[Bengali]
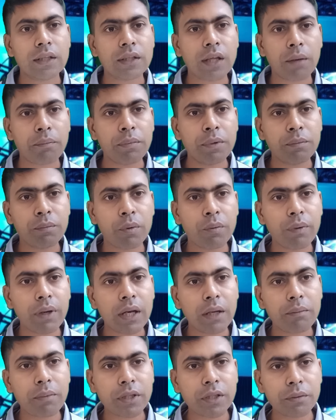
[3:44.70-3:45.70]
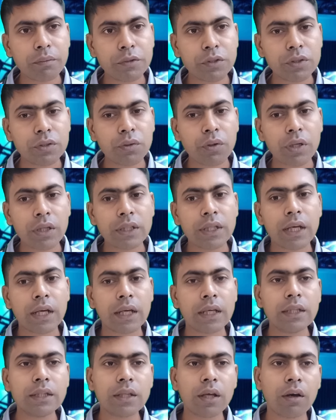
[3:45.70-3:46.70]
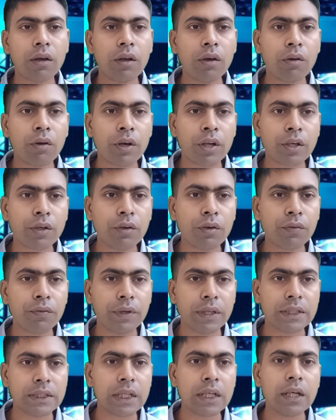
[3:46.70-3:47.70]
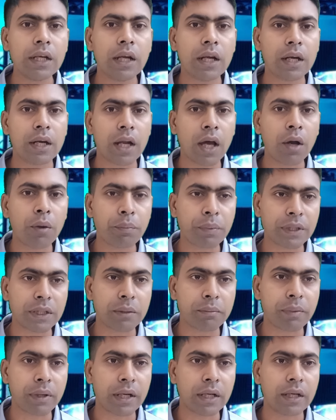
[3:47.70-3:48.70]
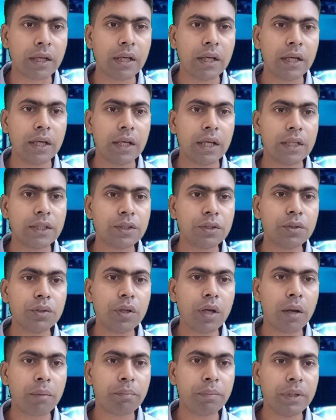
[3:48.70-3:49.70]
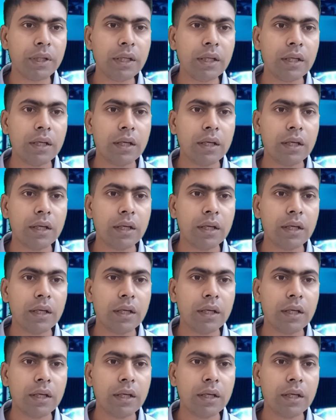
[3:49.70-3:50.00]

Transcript: তো আপনি মোবাইলের মাধ্যমে যদি করে থাকেন তাহলে অনেকগুলো ফিচার নাও পেতে পারেন এজন্য আপনি